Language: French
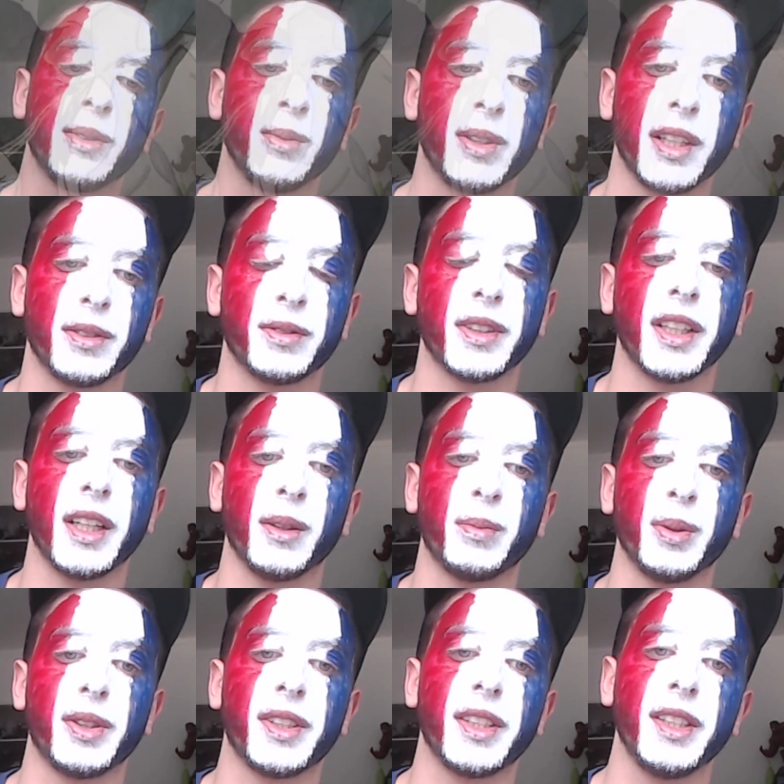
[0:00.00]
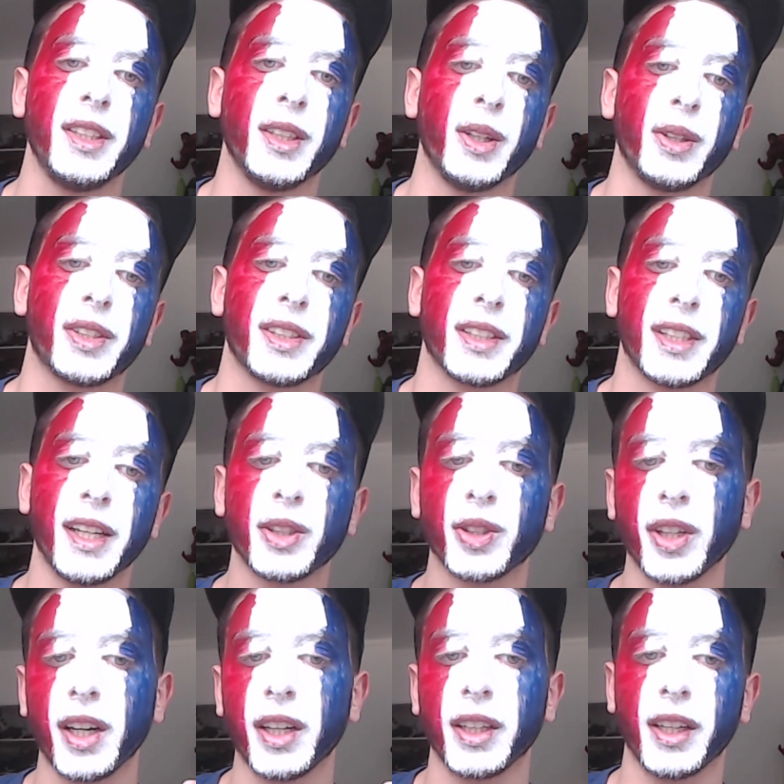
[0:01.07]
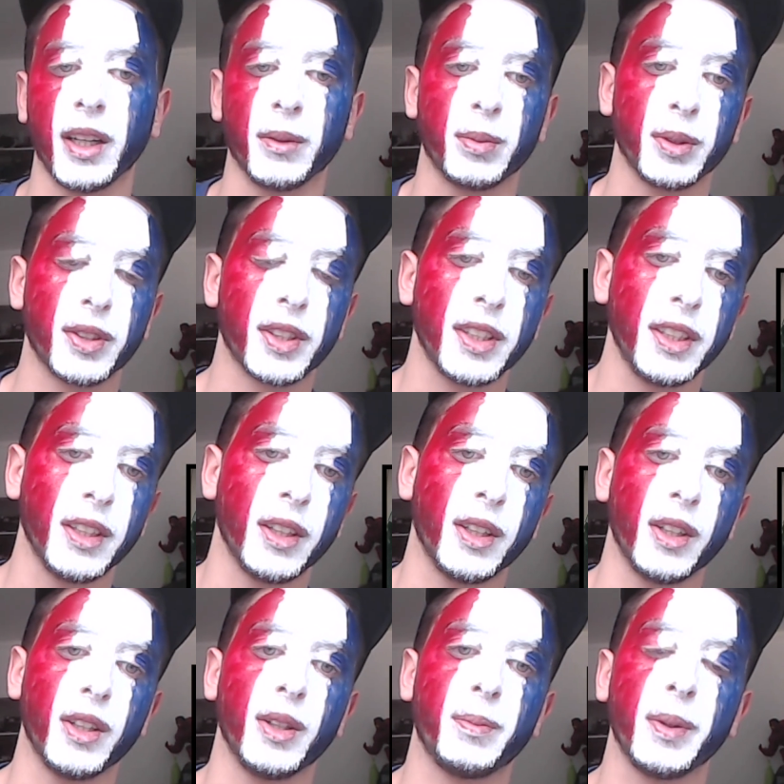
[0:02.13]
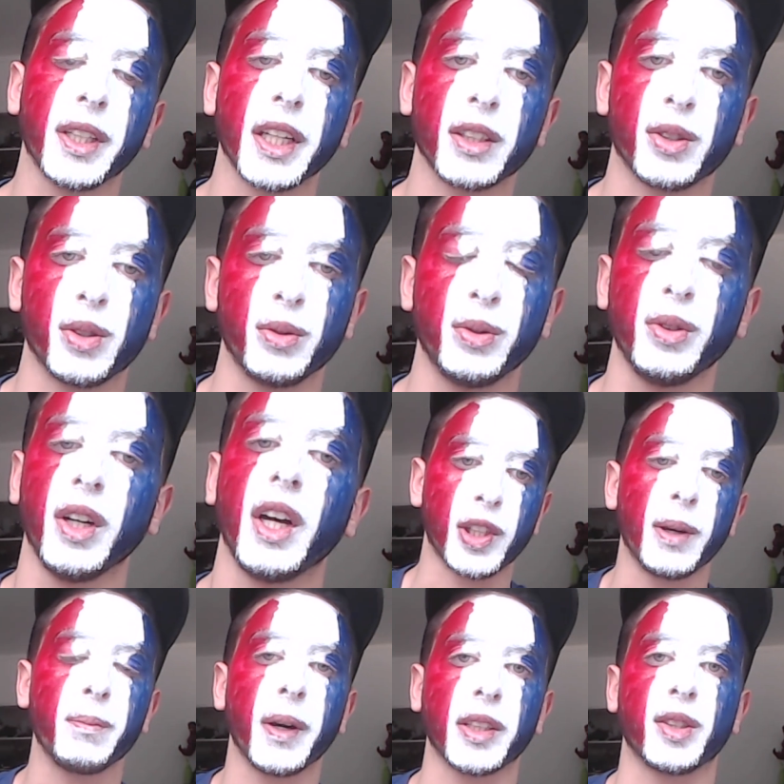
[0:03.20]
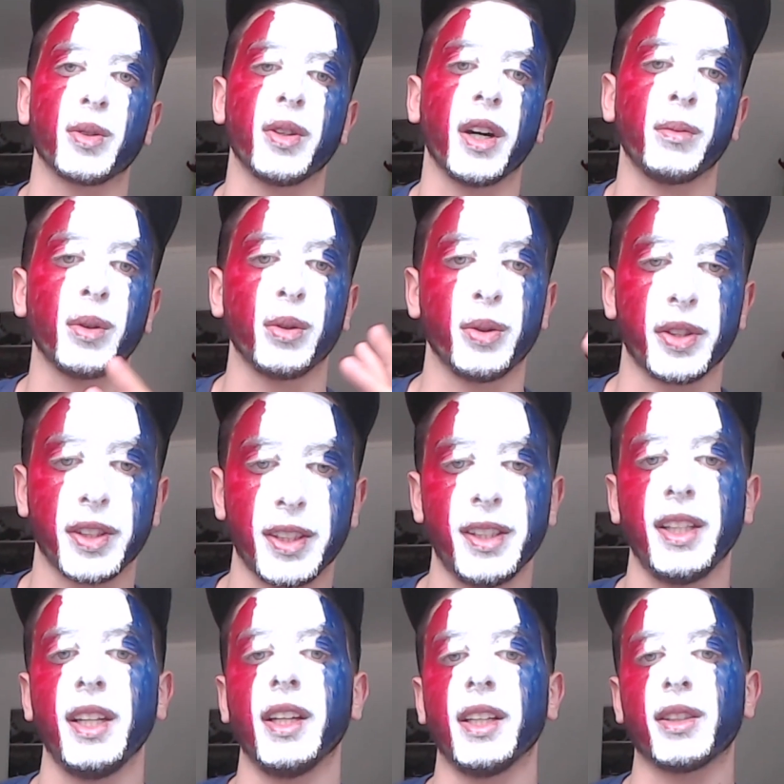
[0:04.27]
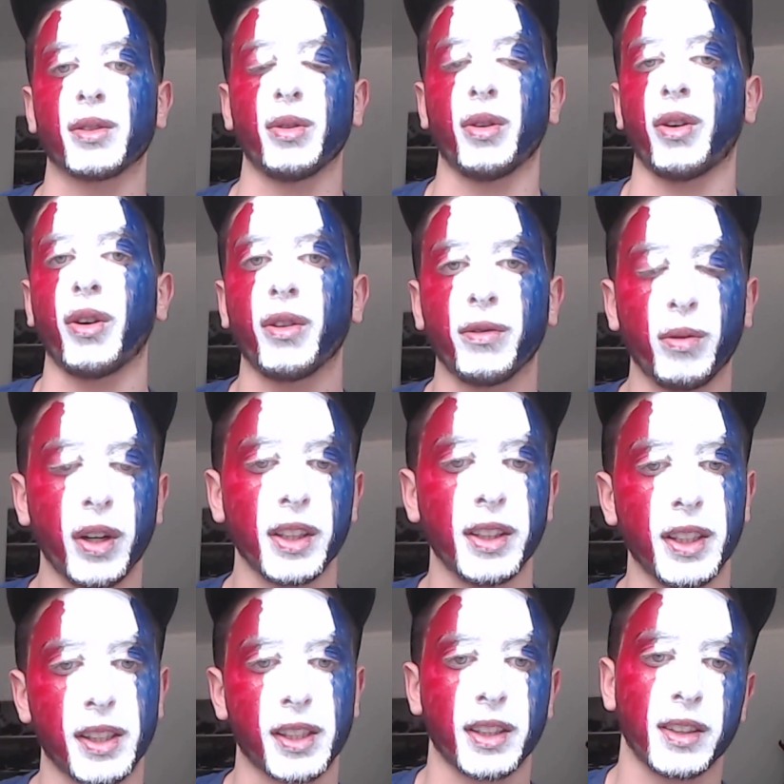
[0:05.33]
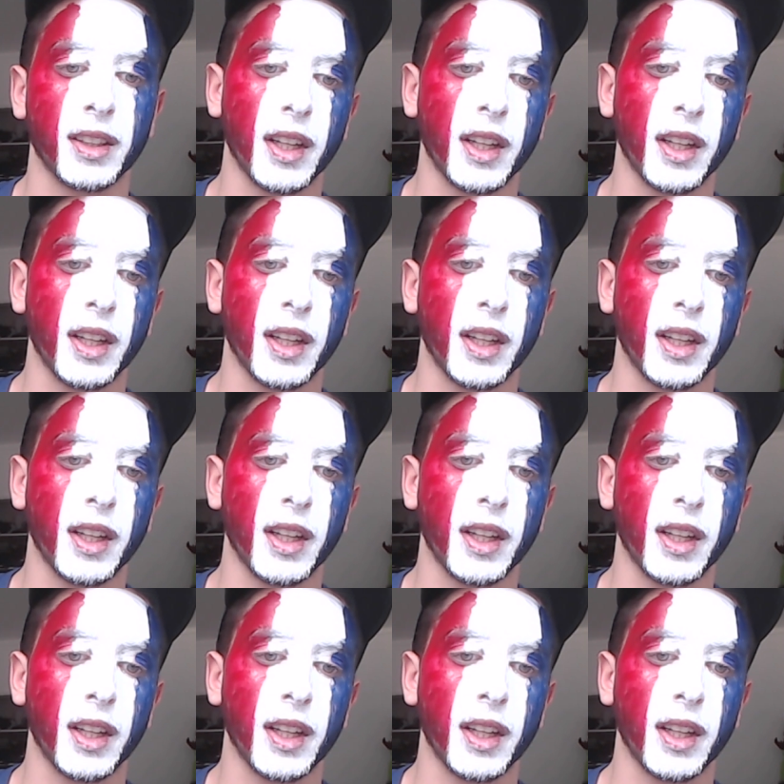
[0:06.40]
nous a fait un petit euh, Sacha et un petit euh, Pikachu. J'aime particulièrement le style et ce que renvoie le dessin.